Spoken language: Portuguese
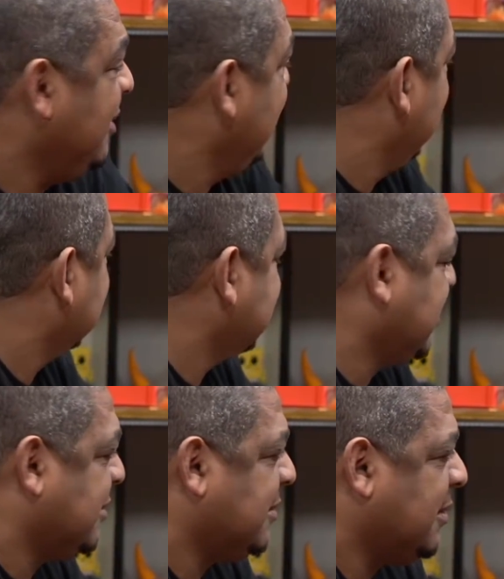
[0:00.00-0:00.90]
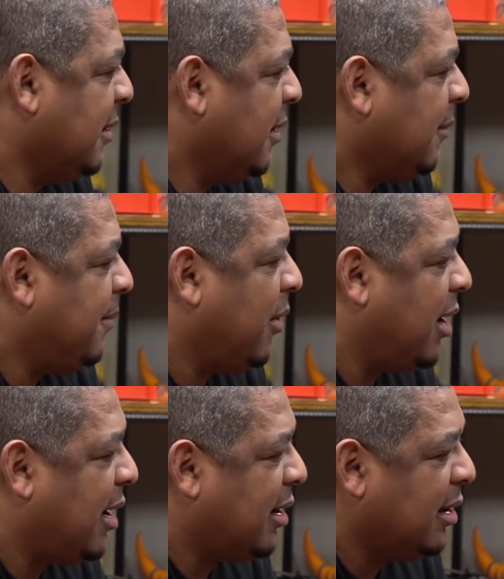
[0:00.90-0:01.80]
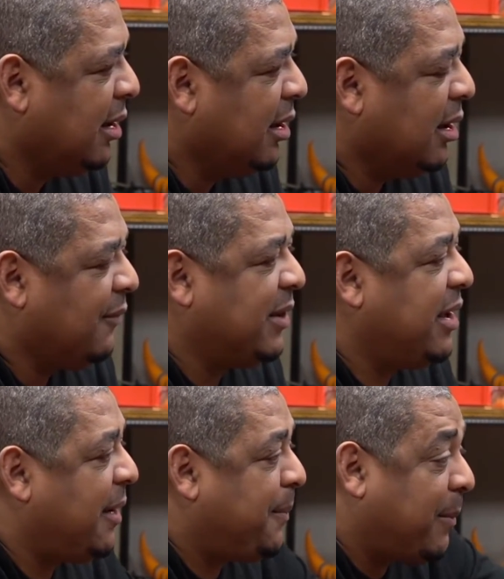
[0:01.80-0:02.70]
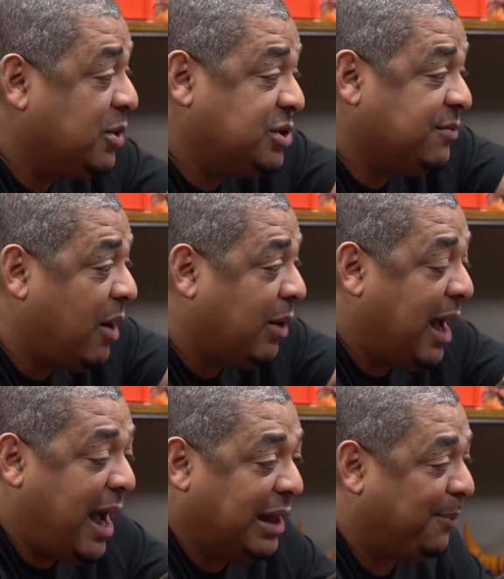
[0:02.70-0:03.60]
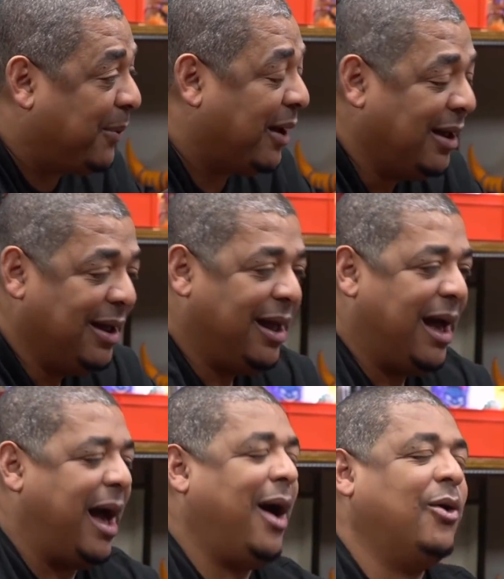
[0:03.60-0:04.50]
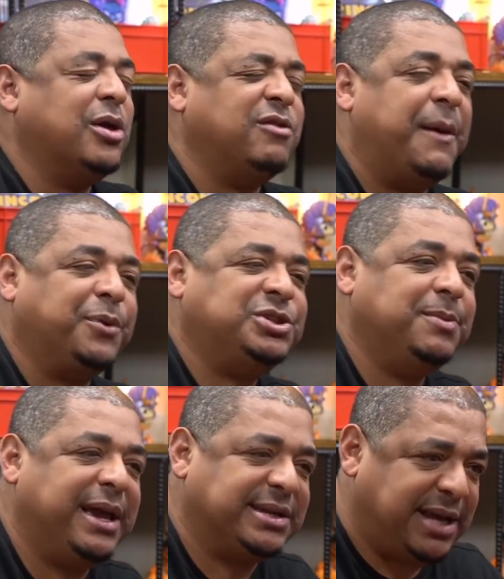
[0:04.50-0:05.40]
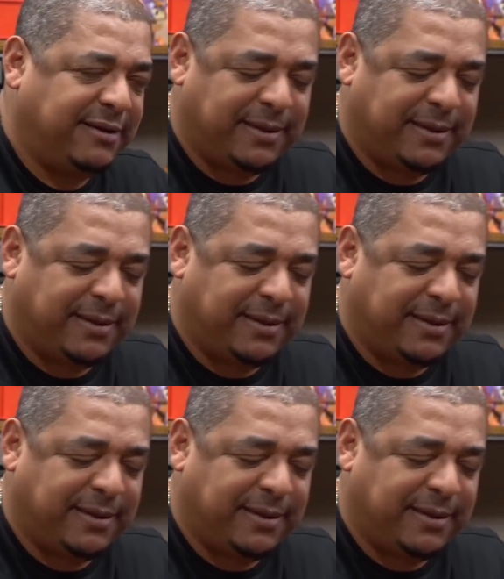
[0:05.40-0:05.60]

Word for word: Ele me olhou assim, Porra. Pode. Falei, ó, ah, pra motivar o cara, pô. Aí o Ronaldo vai pro time reserva.